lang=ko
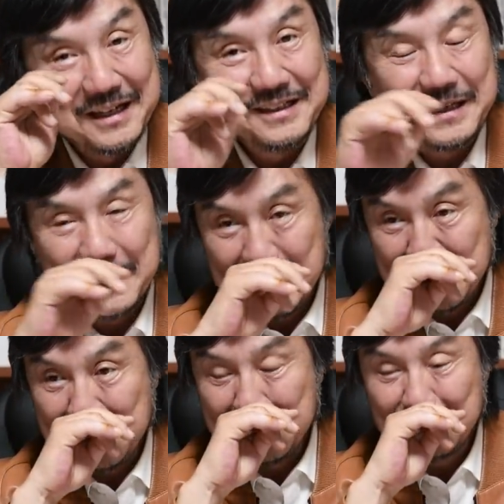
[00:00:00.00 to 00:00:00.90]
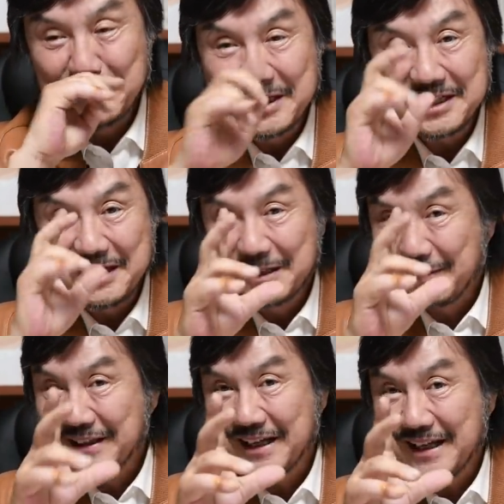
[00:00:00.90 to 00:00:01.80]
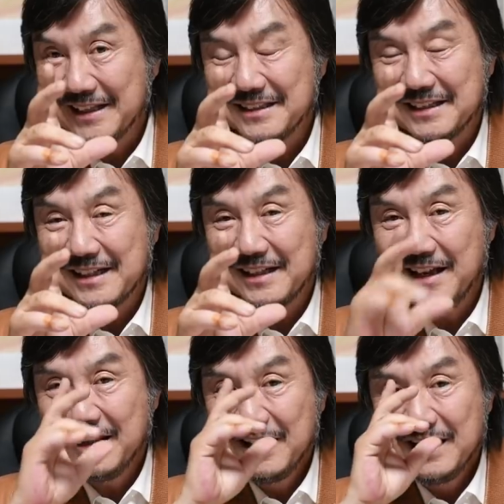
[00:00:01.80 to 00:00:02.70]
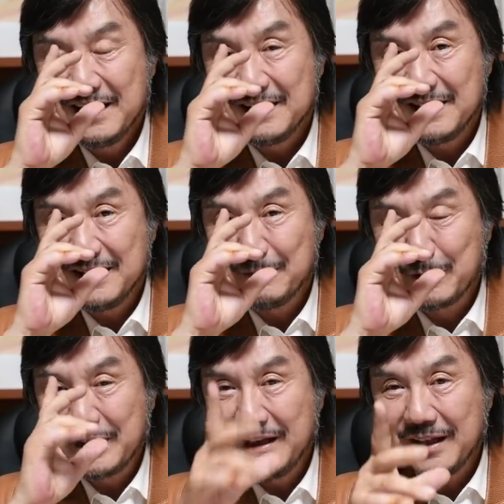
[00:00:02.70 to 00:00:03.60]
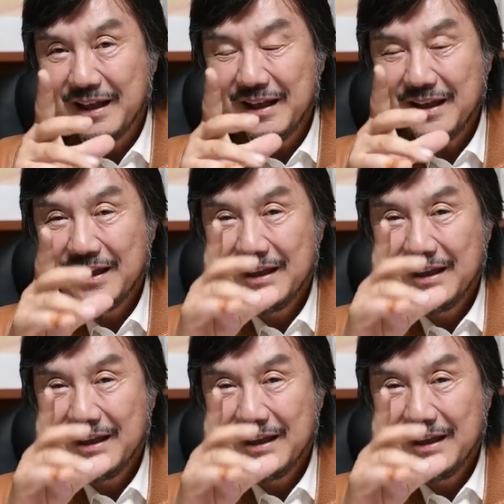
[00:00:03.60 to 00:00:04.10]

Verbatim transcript: 근데 예, 모델 촬영을 만나게 한다든지 할 때 모델에게